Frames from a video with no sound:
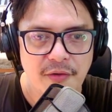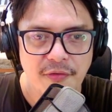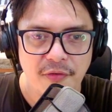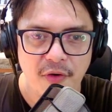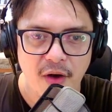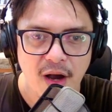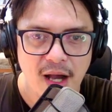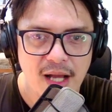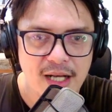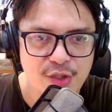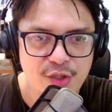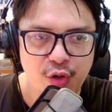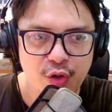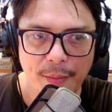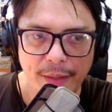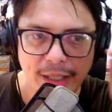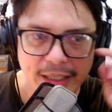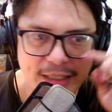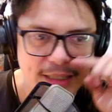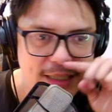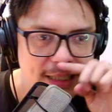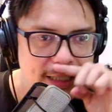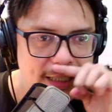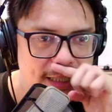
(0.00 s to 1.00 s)
vokalnya juga
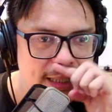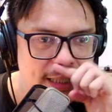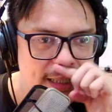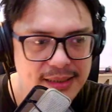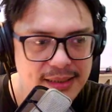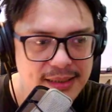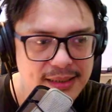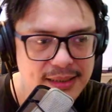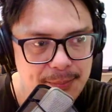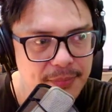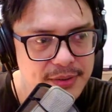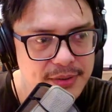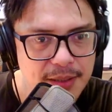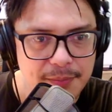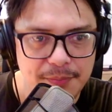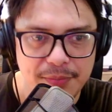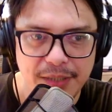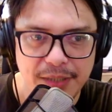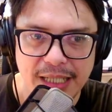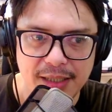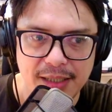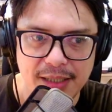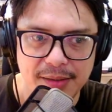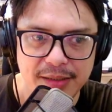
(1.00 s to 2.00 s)
pakai delay tap
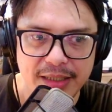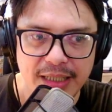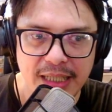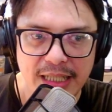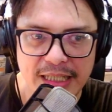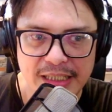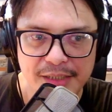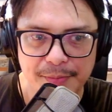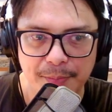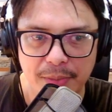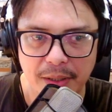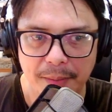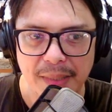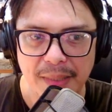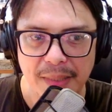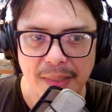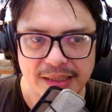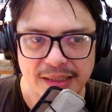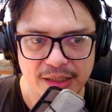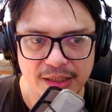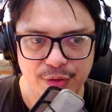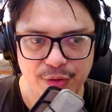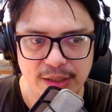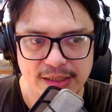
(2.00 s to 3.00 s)
tap kayak delay
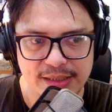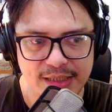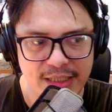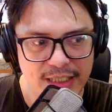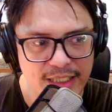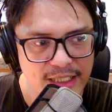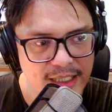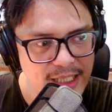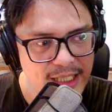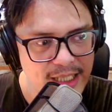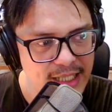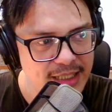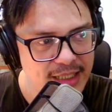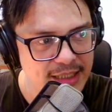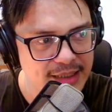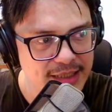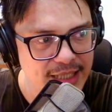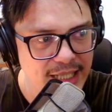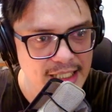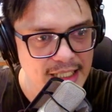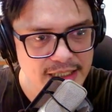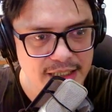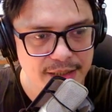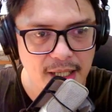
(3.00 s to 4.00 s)
seperempat gitu guys jadi kayak ada
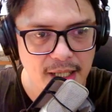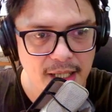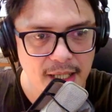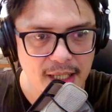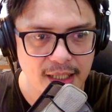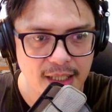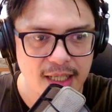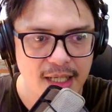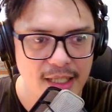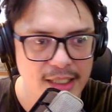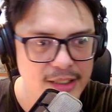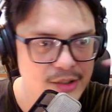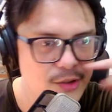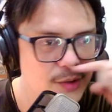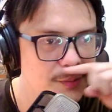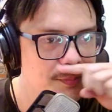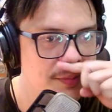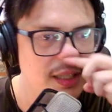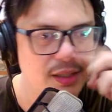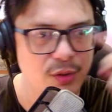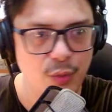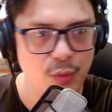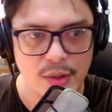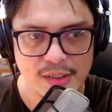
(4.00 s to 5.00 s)
tailnya di belakang itu
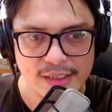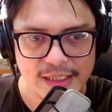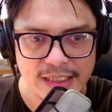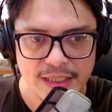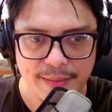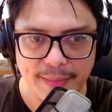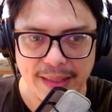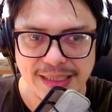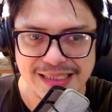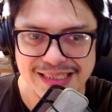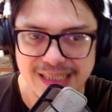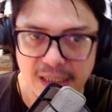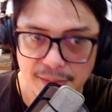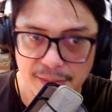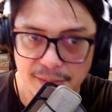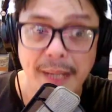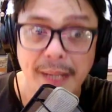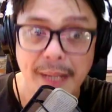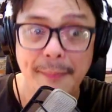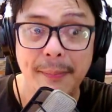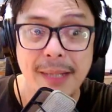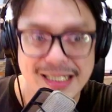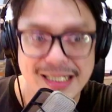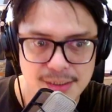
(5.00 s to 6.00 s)
yang bikin nuansa dimensi lebih
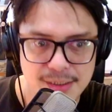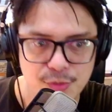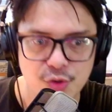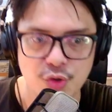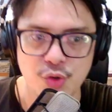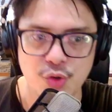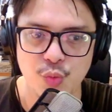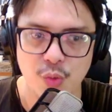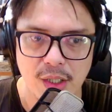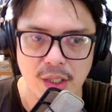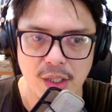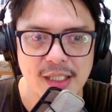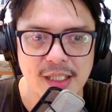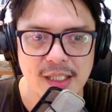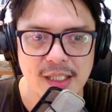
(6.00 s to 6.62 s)
lebar sih menurut gue